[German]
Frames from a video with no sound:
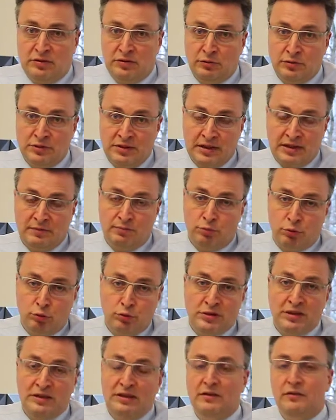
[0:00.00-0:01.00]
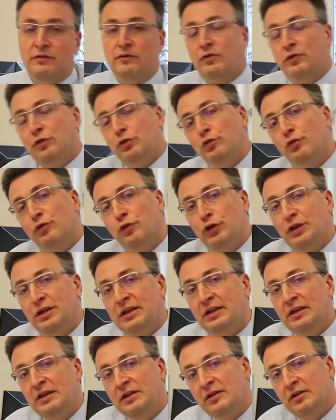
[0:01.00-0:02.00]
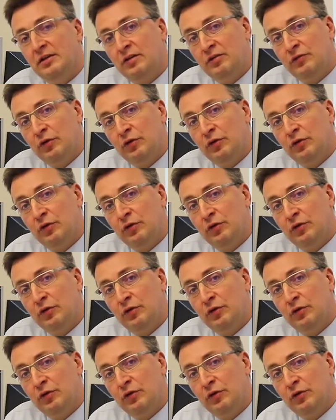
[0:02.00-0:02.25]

unserer positiven View für, die,